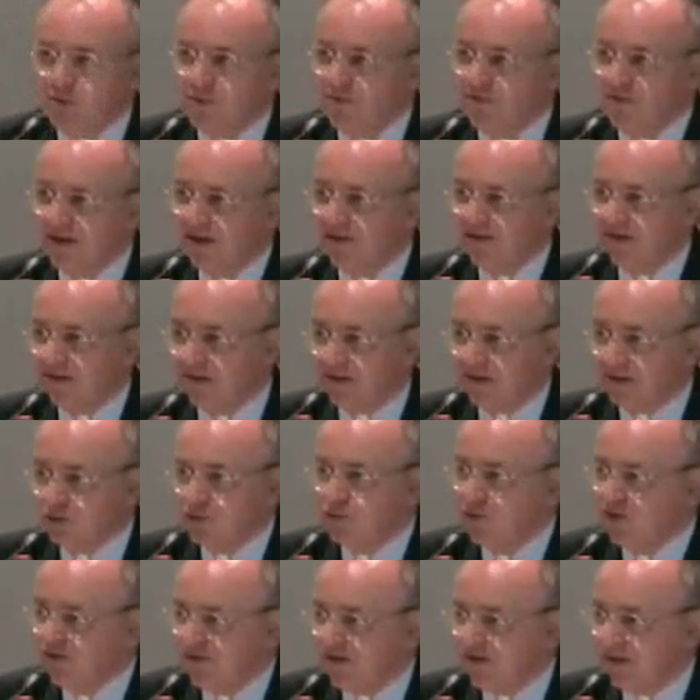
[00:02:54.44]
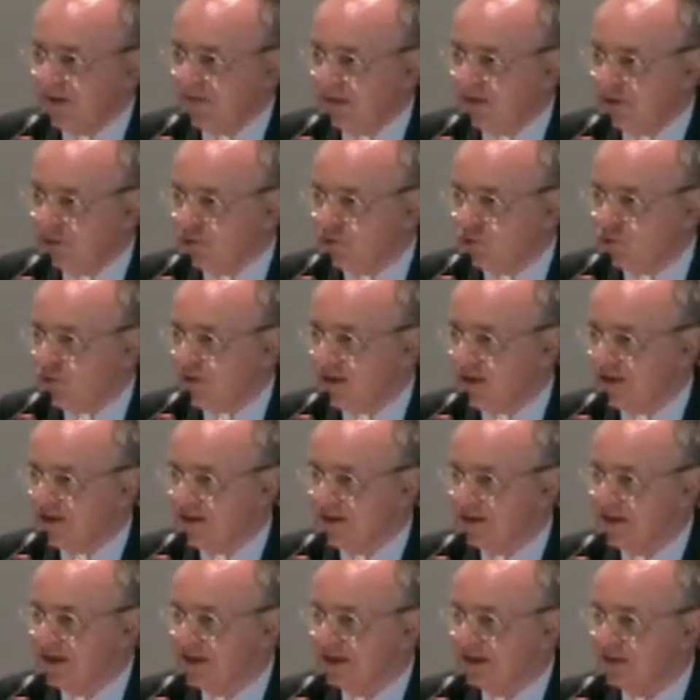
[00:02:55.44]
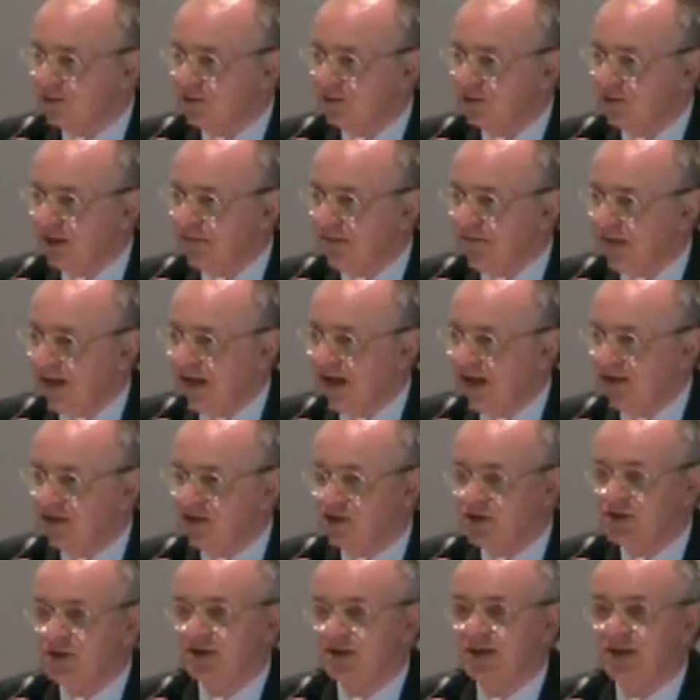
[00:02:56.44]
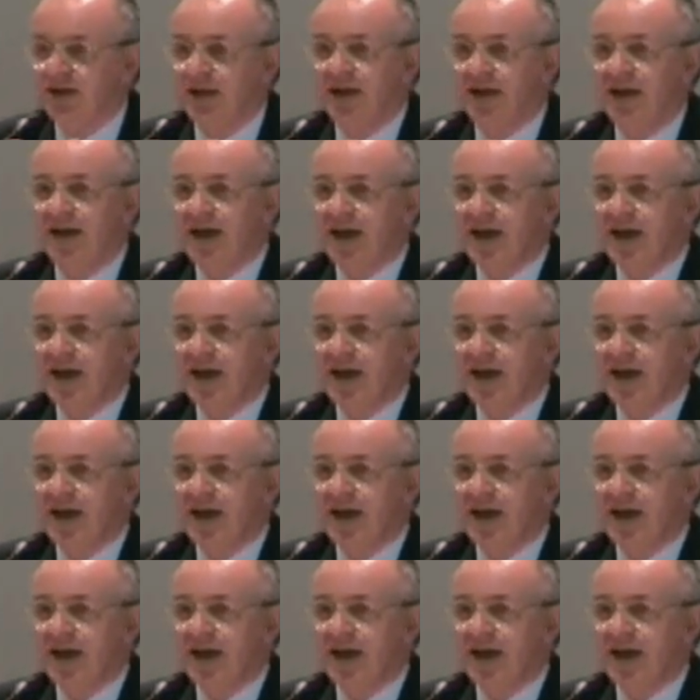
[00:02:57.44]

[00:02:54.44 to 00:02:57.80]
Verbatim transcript: non si può fare nessun affidamento su quel che c'è scritto nei bilanci.